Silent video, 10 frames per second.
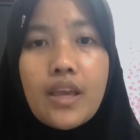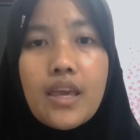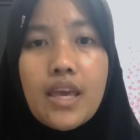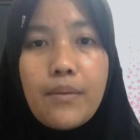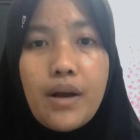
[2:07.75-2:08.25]

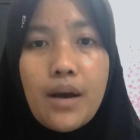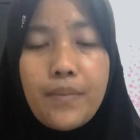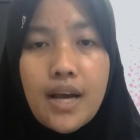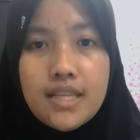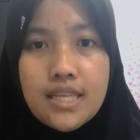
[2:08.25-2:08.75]
yang maha
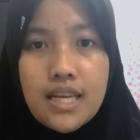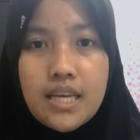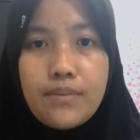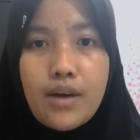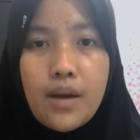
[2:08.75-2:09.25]
pengasih
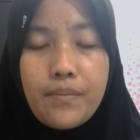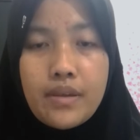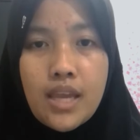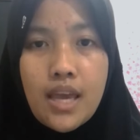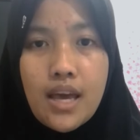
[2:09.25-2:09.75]
lagi maha
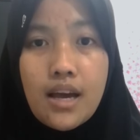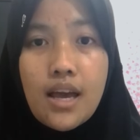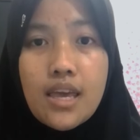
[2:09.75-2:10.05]
penyayang,